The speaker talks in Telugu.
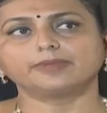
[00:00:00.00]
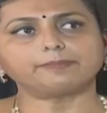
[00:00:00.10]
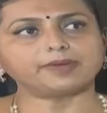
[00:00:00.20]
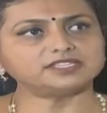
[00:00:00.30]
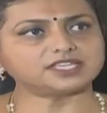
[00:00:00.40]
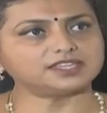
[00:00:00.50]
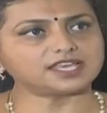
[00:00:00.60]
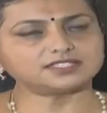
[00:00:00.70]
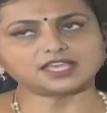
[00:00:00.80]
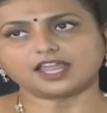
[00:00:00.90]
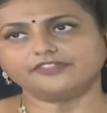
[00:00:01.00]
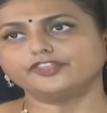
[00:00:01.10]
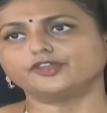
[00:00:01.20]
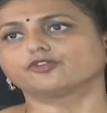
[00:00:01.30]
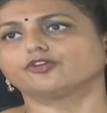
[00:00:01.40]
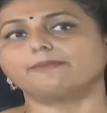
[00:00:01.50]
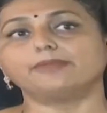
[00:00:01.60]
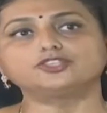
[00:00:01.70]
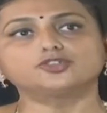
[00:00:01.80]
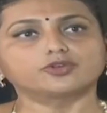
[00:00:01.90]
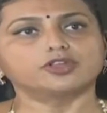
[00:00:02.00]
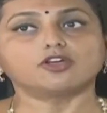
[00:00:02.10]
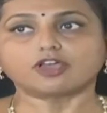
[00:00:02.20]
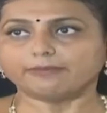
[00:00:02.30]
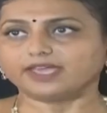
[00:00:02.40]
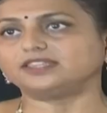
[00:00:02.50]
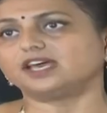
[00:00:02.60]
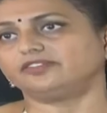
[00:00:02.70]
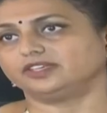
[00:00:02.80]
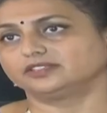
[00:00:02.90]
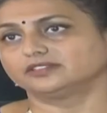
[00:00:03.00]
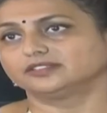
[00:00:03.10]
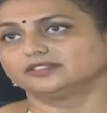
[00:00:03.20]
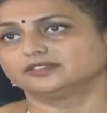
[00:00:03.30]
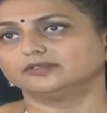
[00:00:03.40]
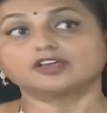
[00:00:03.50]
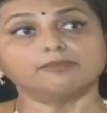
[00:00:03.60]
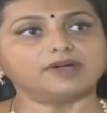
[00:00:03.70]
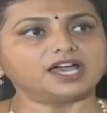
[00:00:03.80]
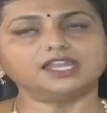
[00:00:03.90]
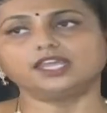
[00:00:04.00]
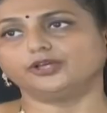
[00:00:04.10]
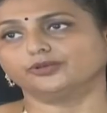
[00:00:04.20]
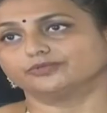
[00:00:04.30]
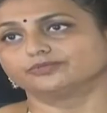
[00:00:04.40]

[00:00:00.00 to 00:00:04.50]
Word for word: ప్రపంచ దేశాలందరూ కూడా మెచ్చుకున్న ఒక మేధావి ఒక మహనీయుడు